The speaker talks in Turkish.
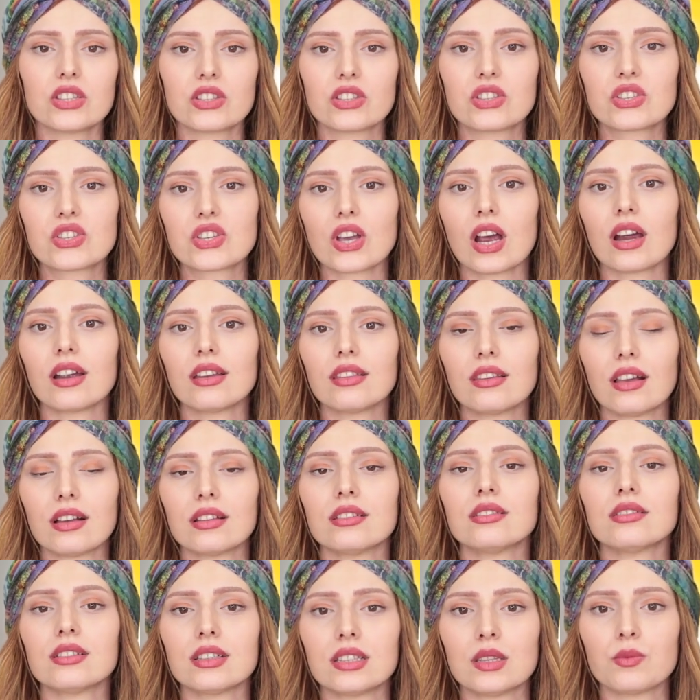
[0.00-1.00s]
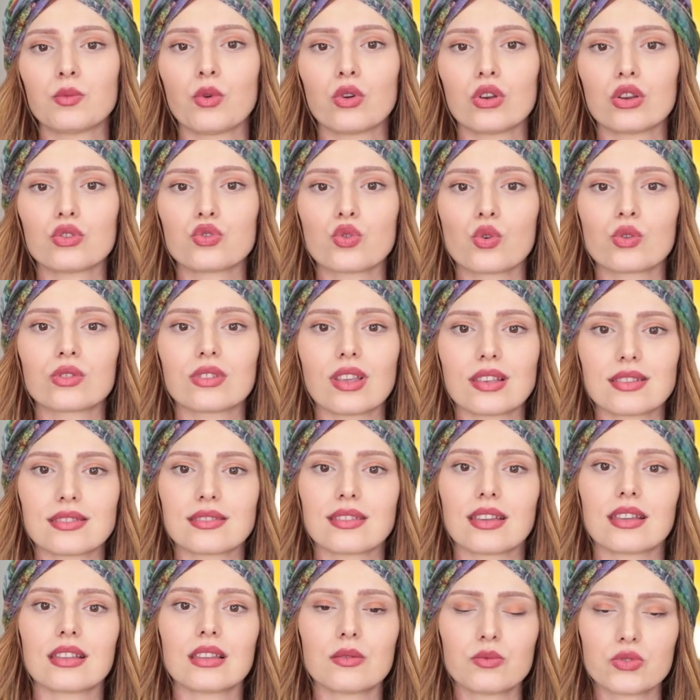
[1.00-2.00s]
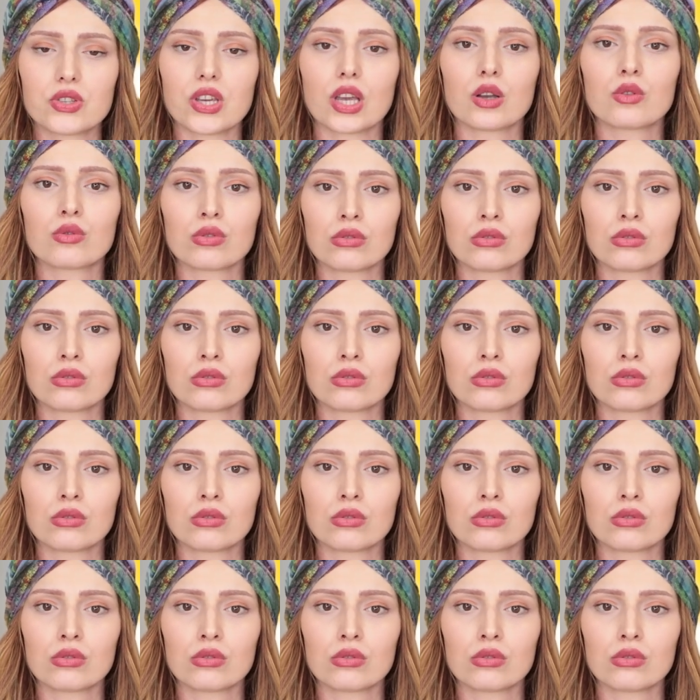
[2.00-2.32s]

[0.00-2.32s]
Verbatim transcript: dışarıdan hani böyle çok destekli bir şey